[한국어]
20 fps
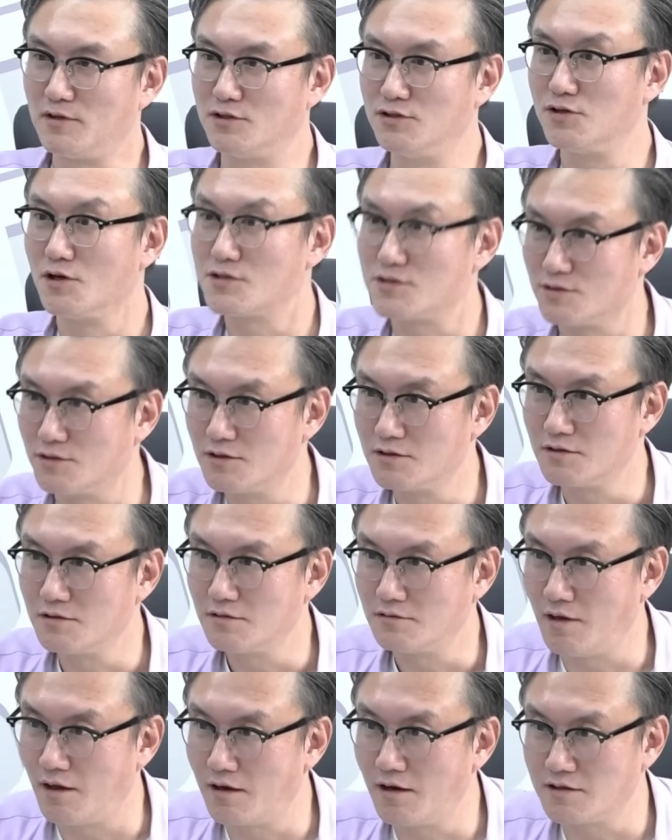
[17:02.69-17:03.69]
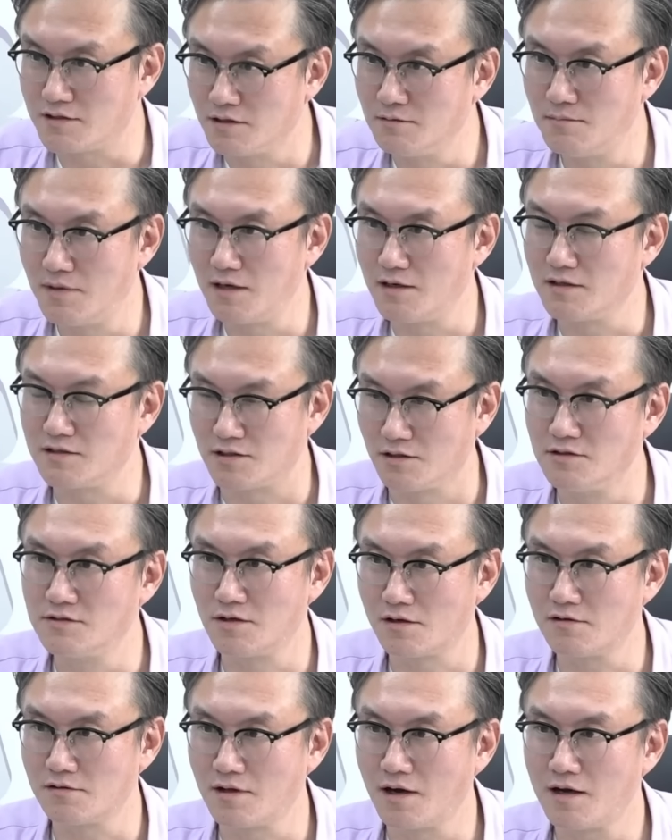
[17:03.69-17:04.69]
들었어. 어. 내가 정말
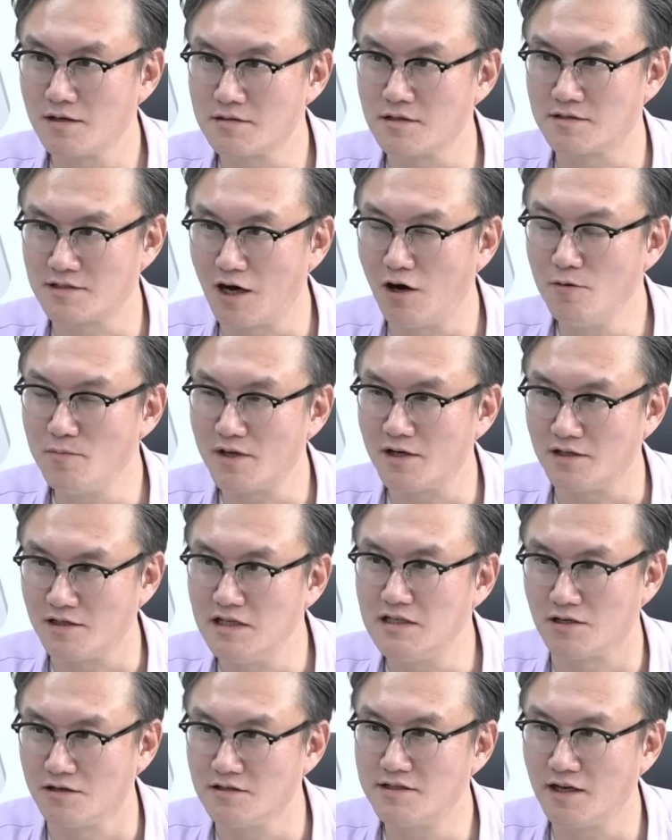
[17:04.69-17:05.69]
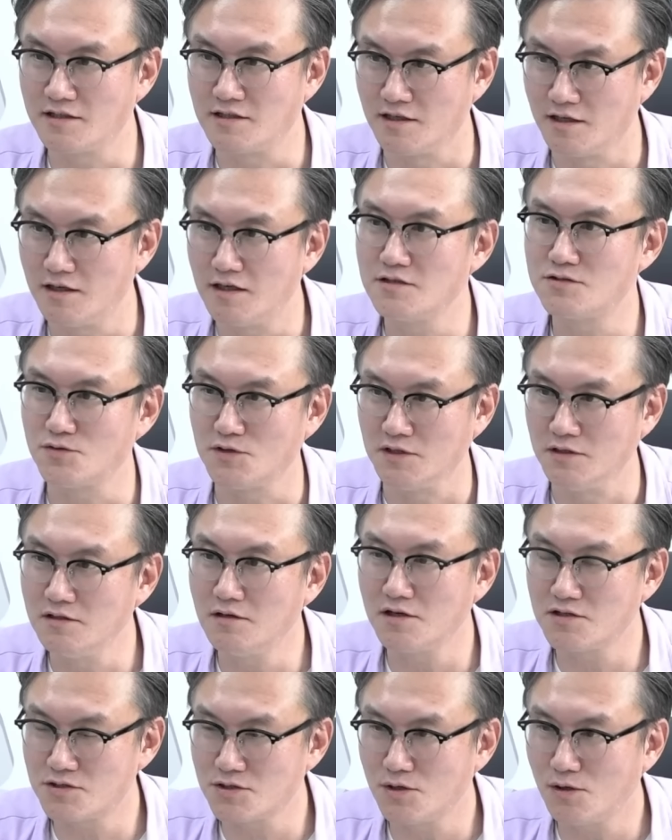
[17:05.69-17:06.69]
전선으 나가서 싸우면 이 전쟁에서 이길 수 있는
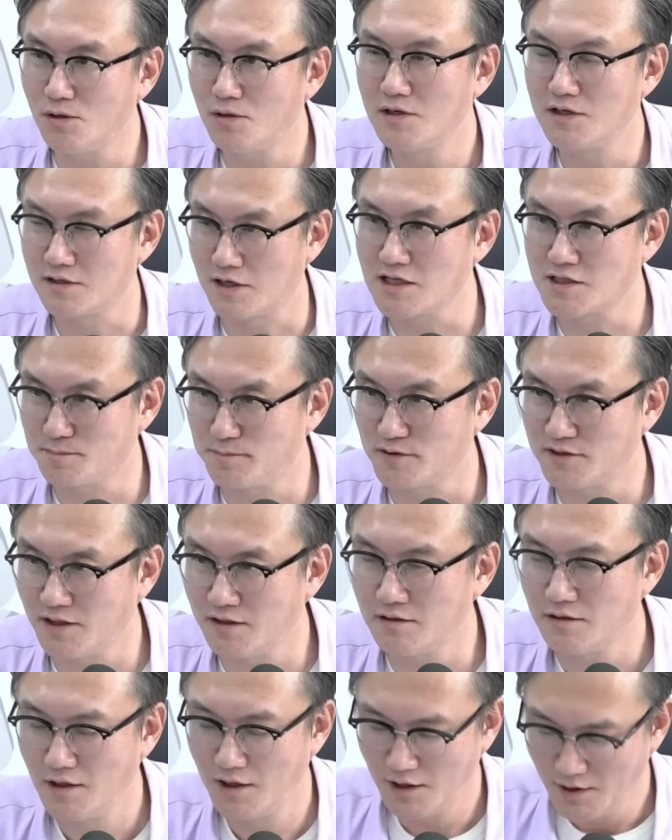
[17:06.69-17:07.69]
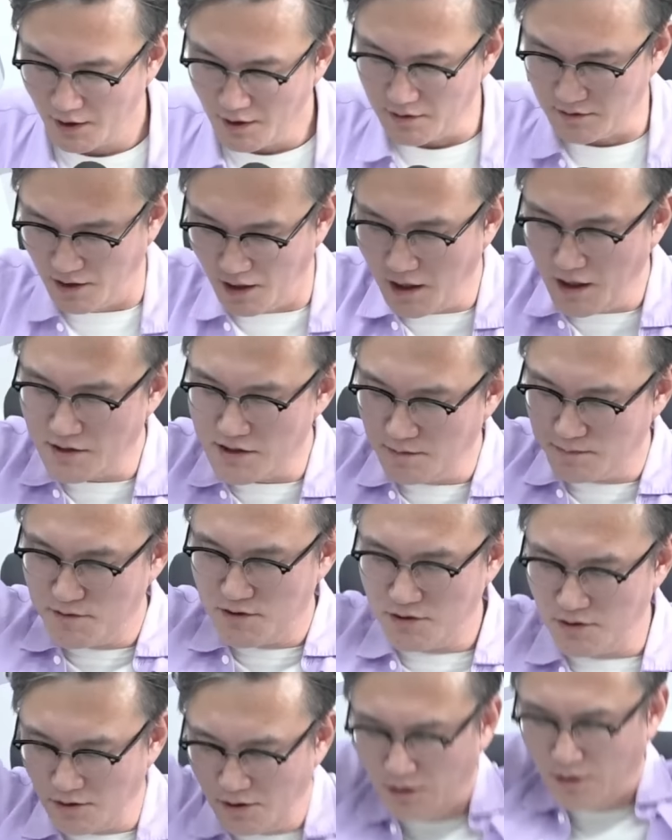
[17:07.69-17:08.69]
것이오. 음. 라스푸틴
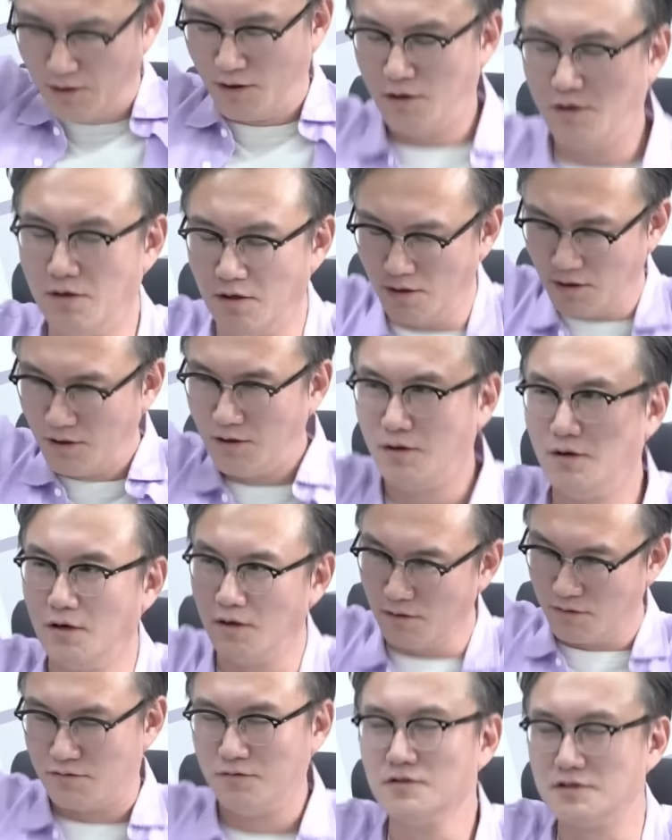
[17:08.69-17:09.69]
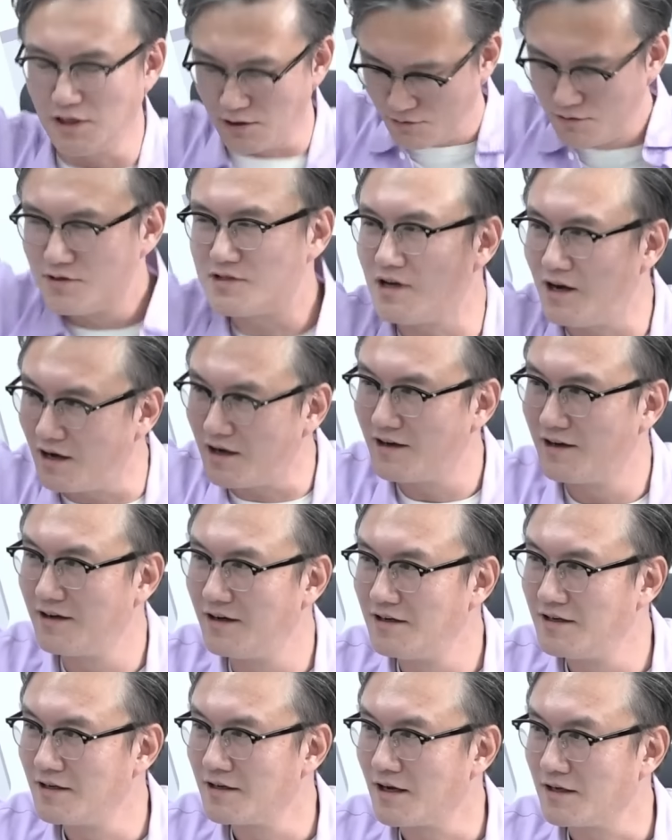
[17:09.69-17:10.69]
나가십시오. 궁작궁작
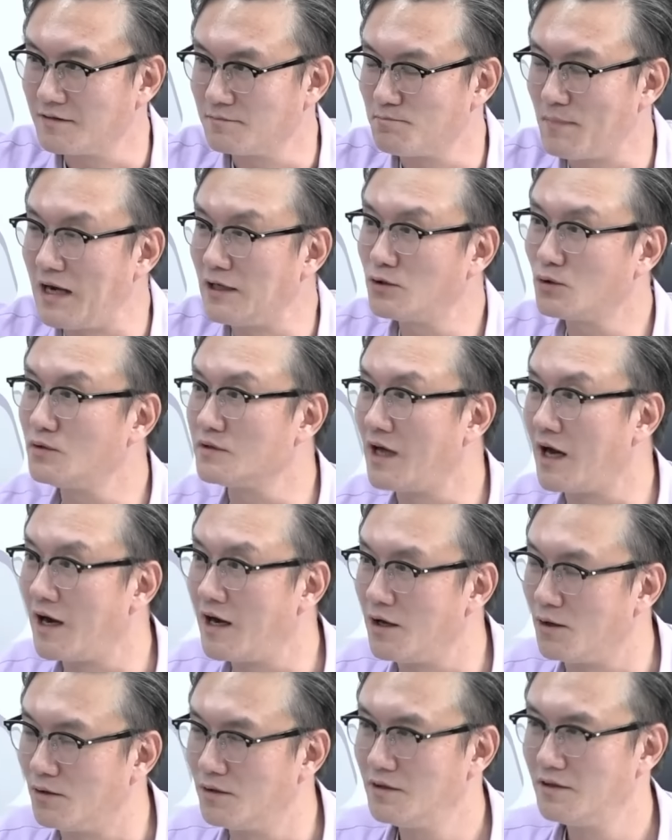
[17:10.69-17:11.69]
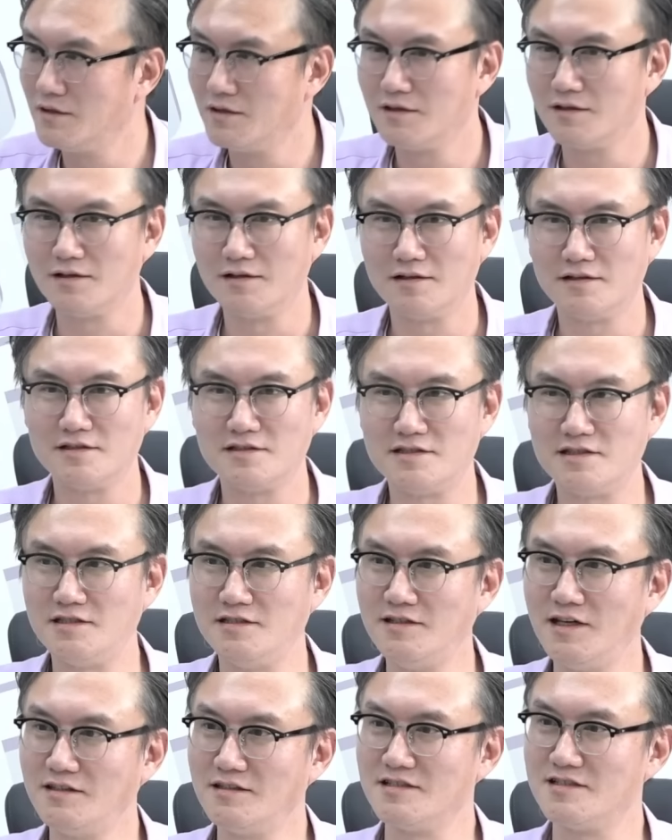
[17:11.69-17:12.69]
말 듣고 나가요. 어. 음.
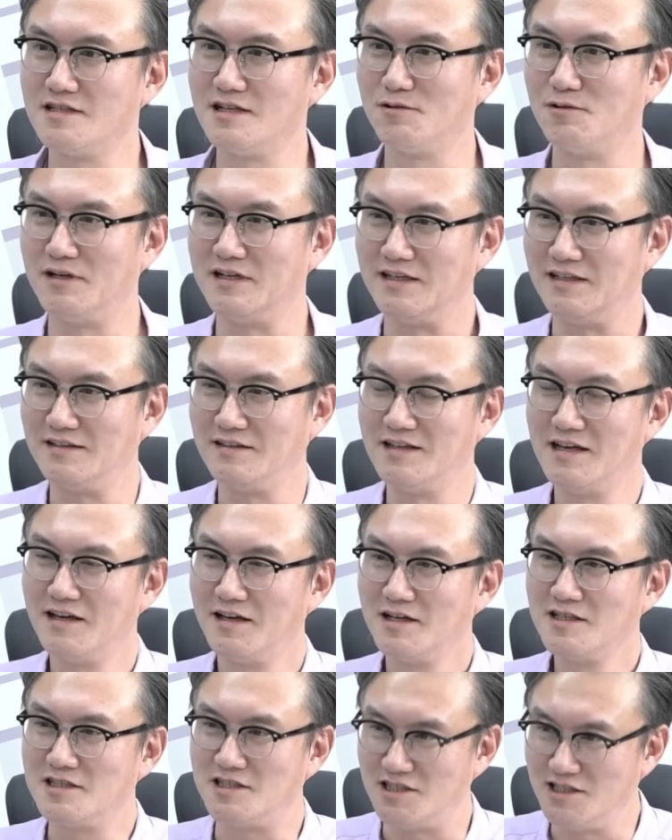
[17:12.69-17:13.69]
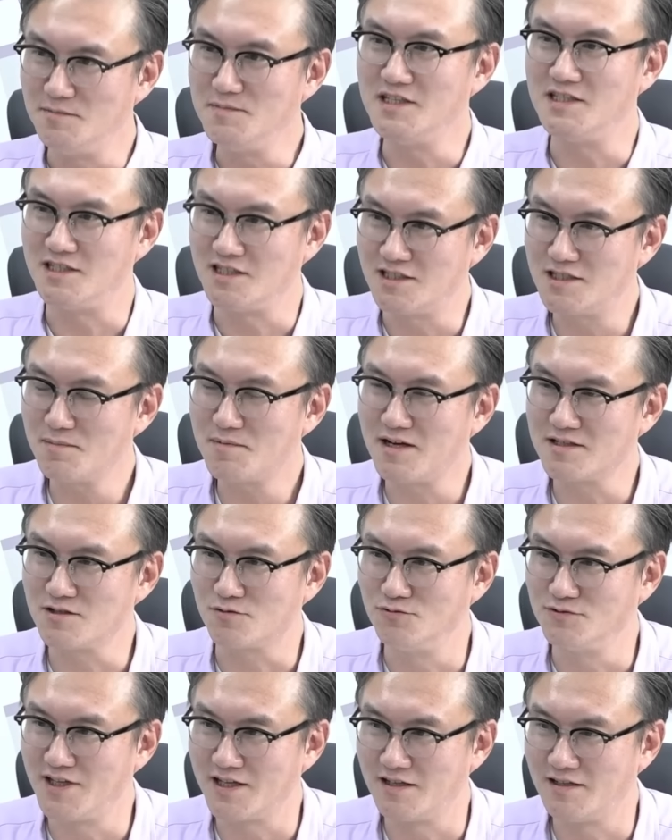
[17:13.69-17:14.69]
신의 뜻이라고 하니 짐이 직접
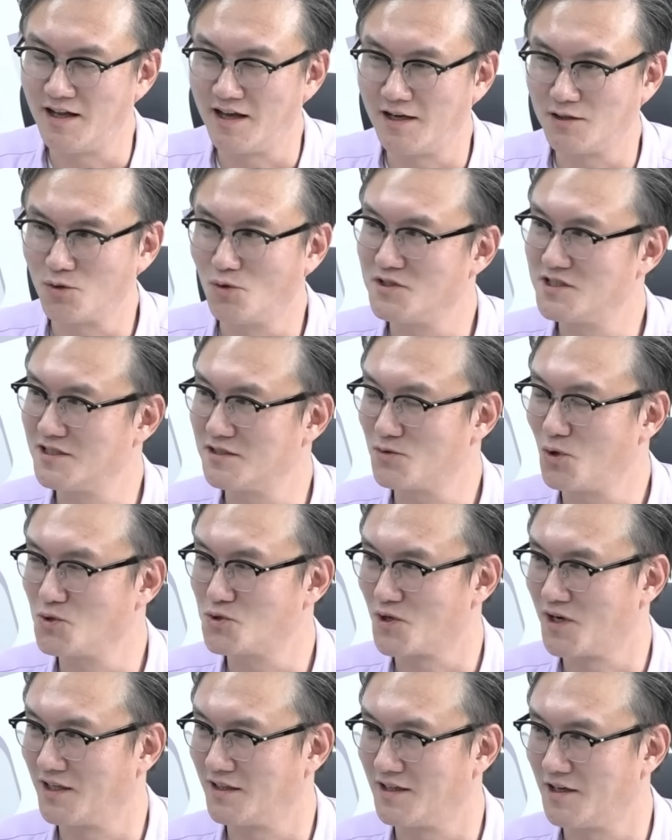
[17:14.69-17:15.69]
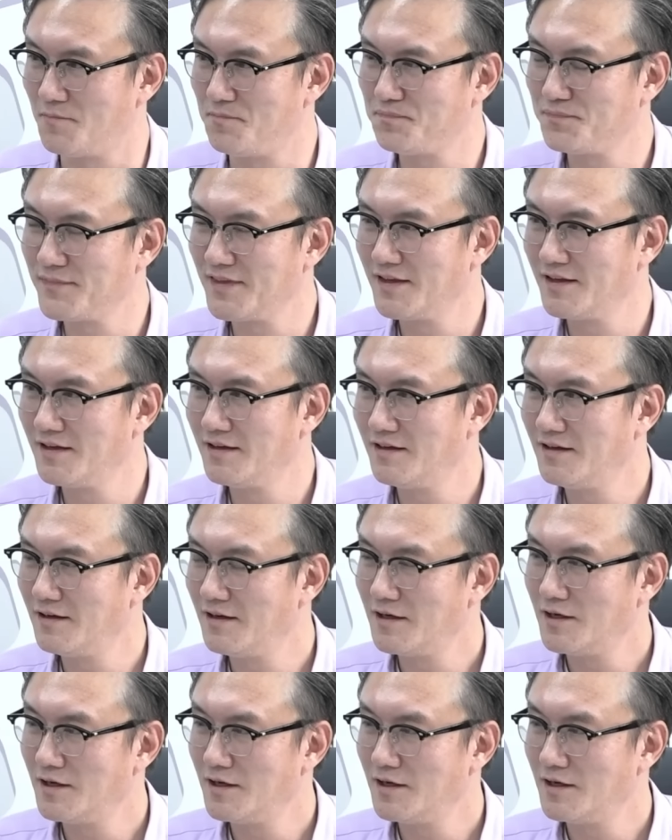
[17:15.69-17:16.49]
가서 군대를 어. 내가 통치 통 자신감 생겼구나 네.